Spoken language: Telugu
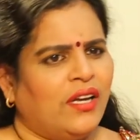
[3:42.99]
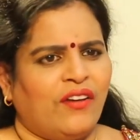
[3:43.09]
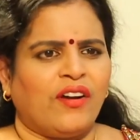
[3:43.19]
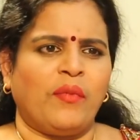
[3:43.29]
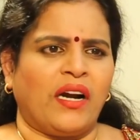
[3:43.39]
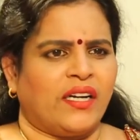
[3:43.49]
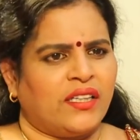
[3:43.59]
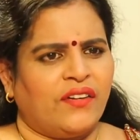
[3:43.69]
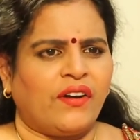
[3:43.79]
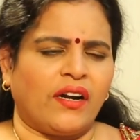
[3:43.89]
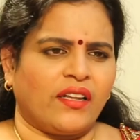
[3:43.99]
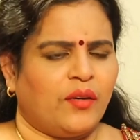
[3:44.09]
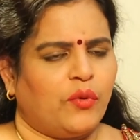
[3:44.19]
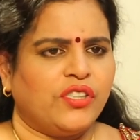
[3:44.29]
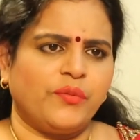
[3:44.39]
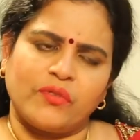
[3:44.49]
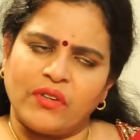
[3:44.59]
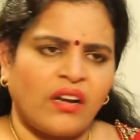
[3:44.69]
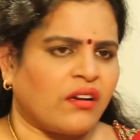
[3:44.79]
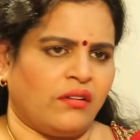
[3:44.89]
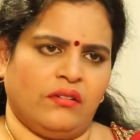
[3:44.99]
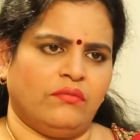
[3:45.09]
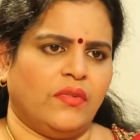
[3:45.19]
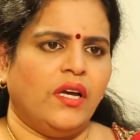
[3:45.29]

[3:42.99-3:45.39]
ఏమైనా మాట్లాడితే ఏమైనా అంటదేమో అని చెప్పి అంటున్నాను